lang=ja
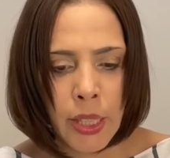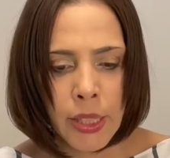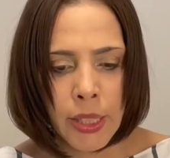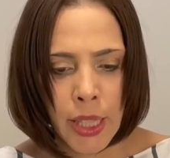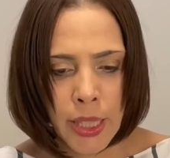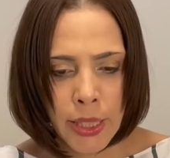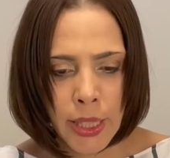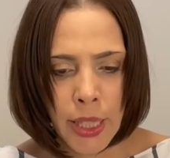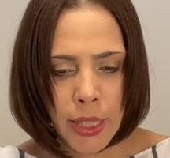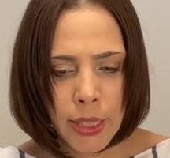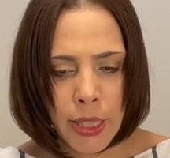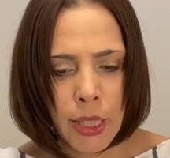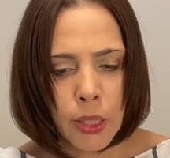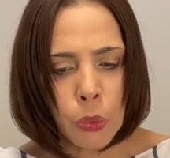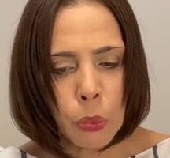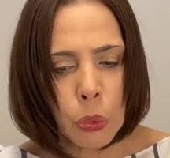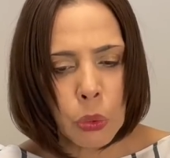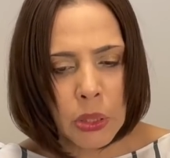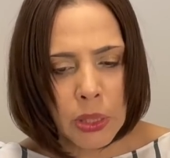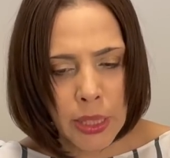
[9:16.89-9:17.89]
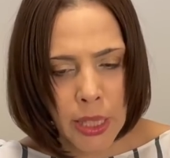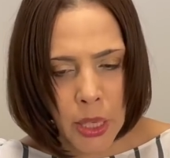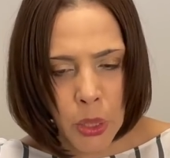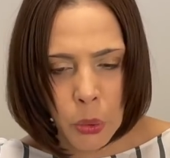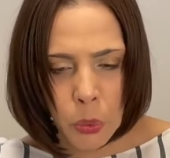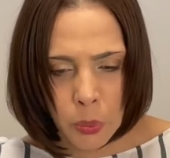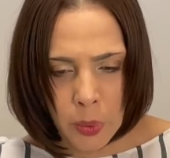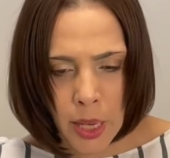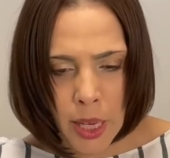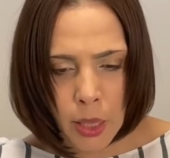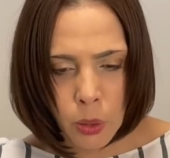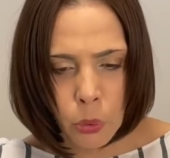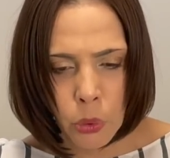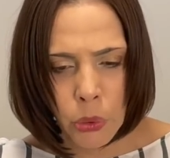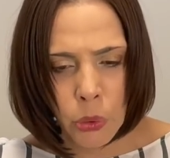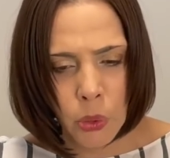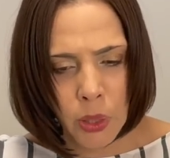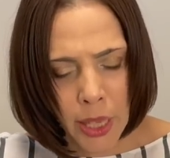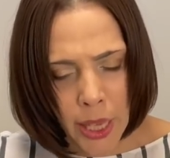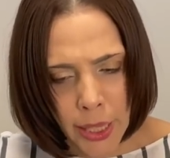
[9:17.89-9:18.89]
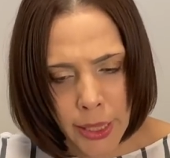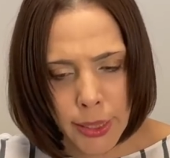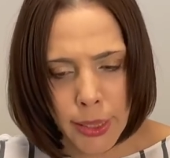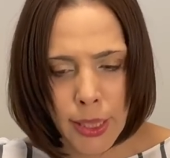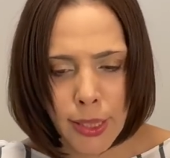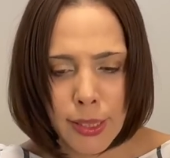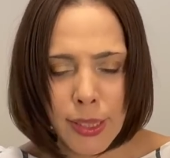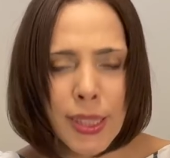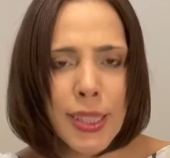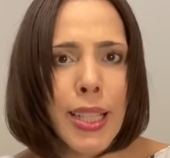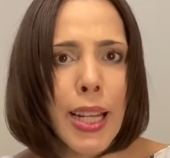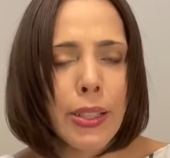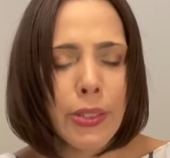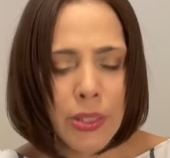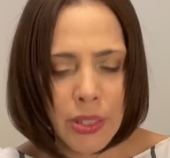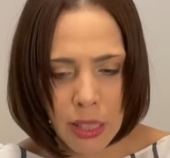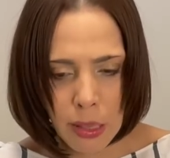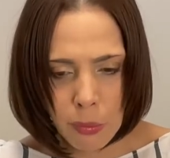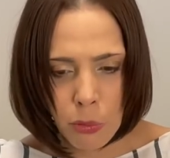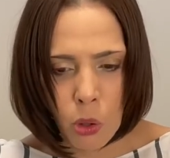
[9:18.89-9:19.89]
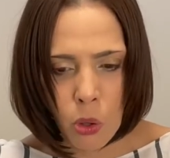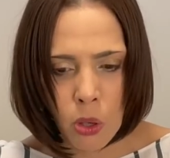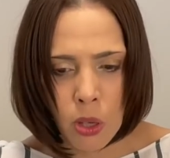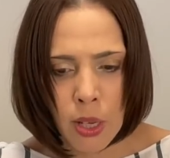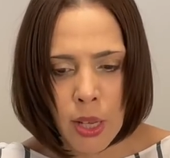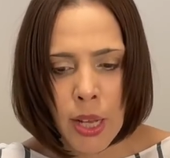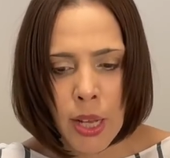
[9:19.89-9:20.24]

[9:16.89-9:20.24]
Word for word: ただ、韓国政府はこれを解決したくても、